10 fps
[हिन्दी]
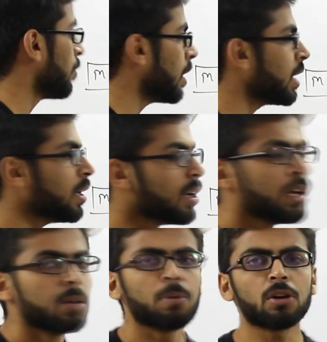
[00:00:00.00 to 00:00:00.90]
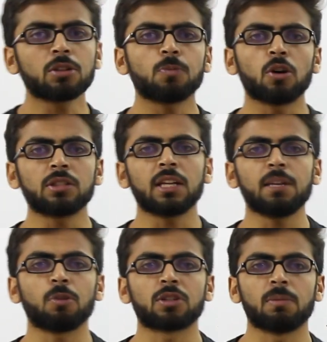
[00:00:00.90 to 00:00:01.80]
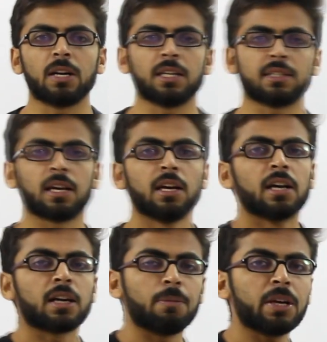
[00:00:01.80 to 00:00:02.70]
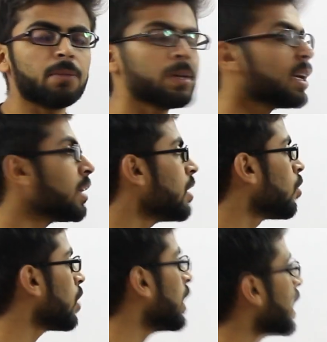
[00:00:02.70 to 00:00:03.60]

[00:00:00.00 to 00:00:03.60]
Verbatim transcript: है वाई बिकॉज बहुत सारी पॉसिबिलिटीज़ है कभी कभी क्या दिया होगा